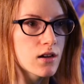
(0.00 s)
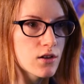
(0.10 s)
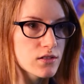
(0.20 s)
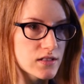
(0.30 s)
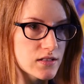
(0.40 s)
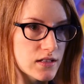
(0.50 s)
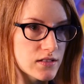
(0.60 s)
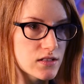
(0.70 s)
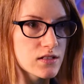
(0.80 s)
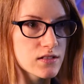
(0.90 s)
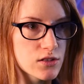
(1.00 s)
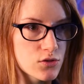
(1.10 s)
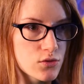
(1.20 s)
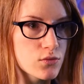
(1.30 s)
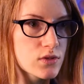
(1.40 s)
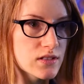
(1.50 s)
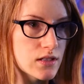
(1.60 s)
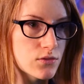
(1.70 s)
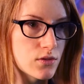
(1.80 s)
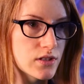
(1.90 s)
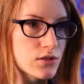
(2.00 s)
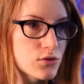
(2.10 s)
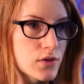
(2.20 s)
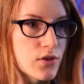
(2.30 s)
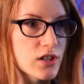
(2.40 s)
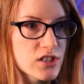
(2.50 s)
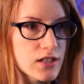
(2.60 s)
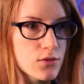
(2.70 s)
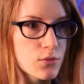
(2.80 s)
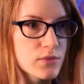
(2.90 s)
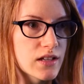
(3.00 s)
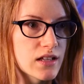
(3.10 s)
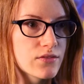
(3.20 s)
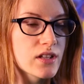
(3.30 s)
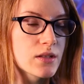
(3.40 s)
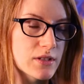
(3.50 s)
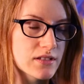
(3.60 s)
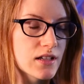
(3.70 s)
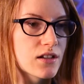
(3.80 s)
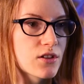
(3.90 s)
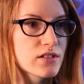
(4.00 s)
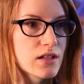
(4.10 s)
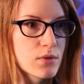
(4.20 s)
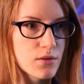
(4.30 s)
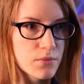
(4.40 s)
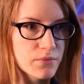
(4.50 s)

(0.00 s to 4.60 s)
Lors des exercices, des jeux ou des ateliers, je vais voir chaque groupe d'élèves et m'installe à leur table.